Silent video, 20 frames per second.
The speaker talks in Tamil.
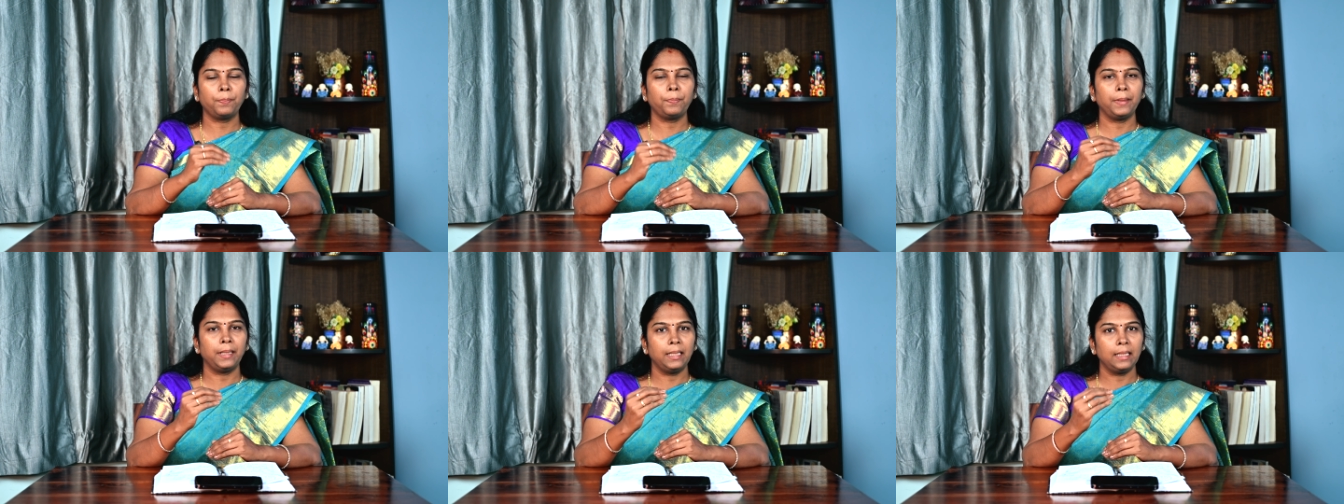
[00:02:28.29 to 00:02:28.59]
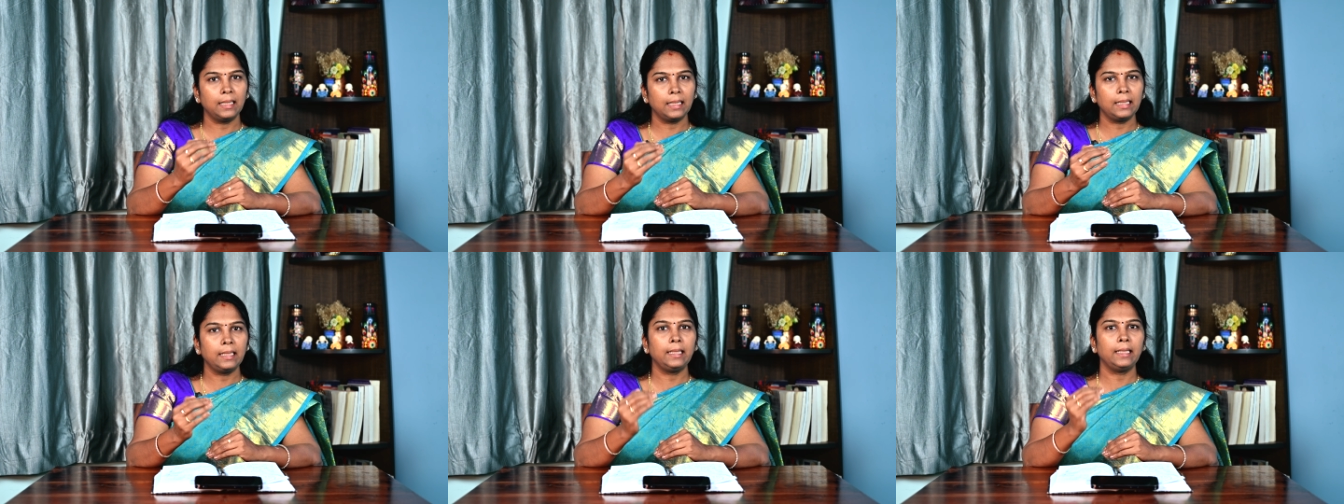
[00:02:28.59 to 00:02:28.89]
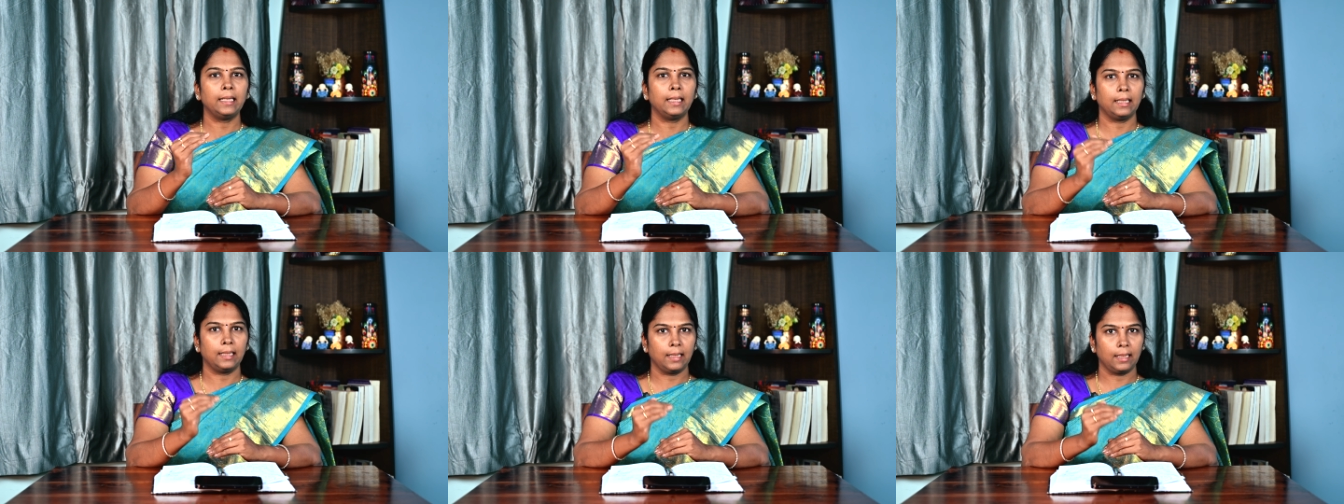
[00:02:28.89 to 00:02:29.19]
பின்னணி
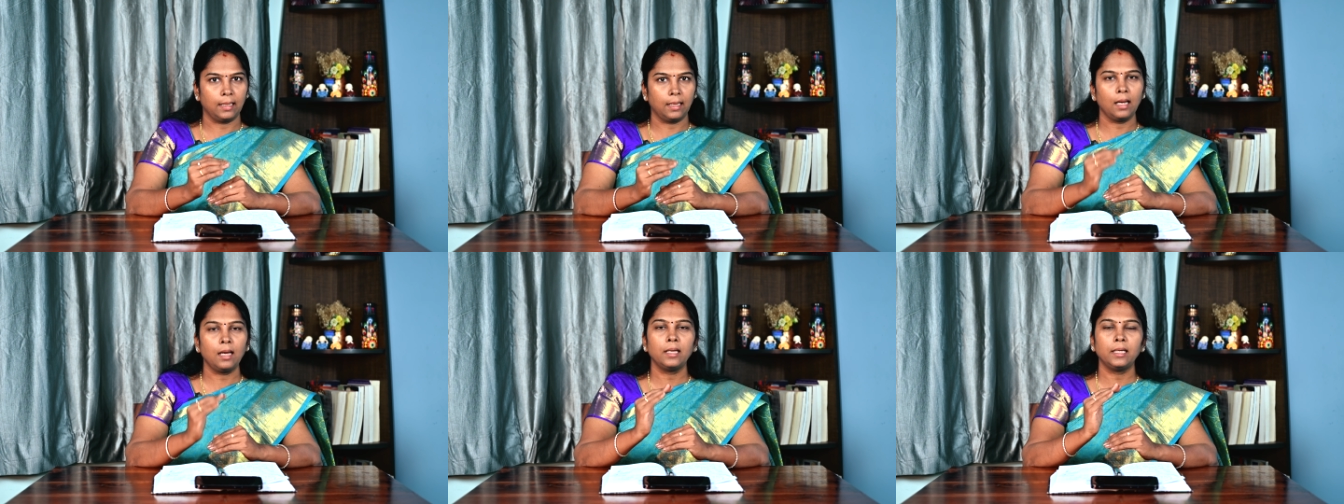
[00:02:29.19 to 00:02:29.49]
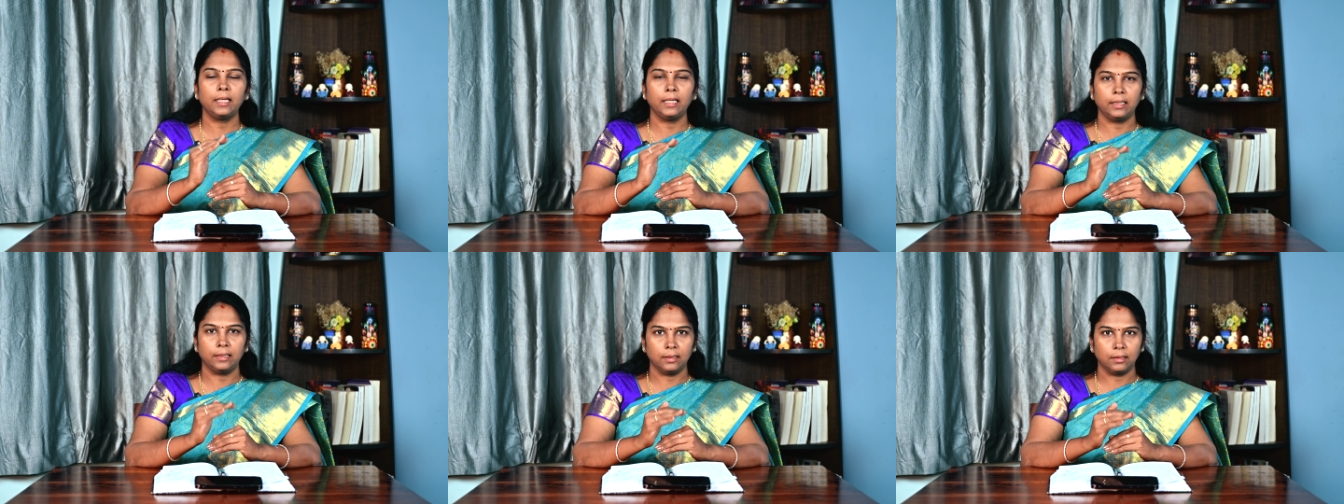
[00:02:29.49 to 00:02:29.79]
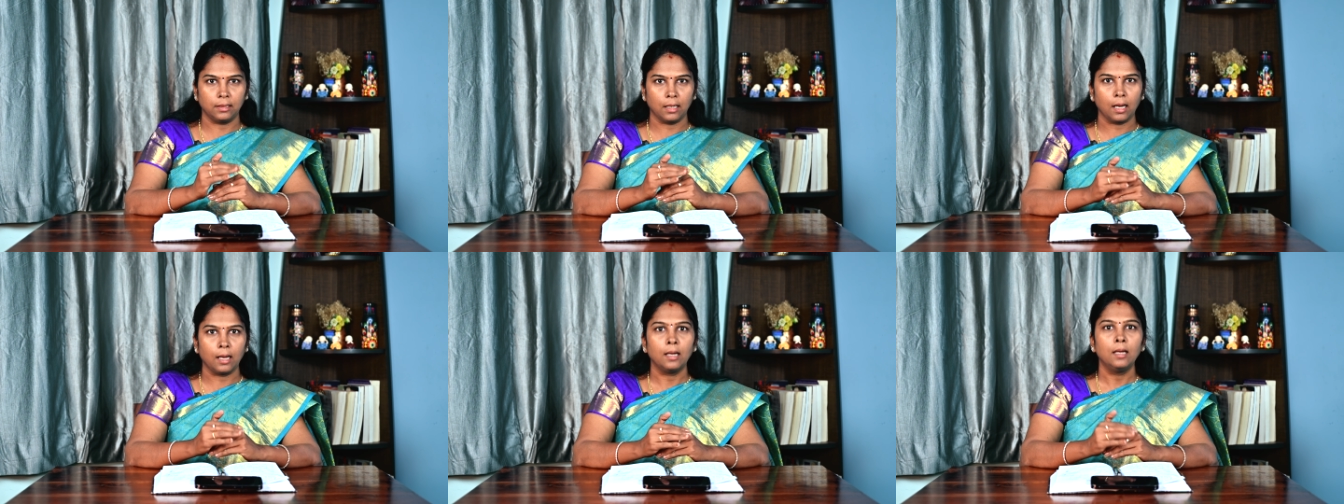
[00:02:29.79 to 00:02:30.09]
என்னன்னா
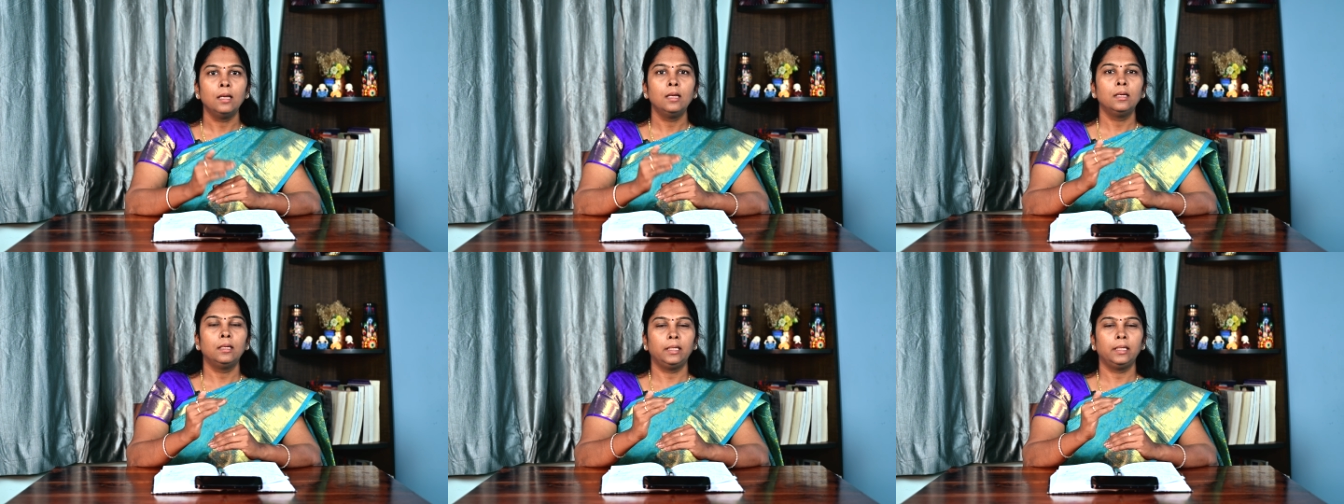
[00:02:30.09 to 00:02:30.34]
இதுதான்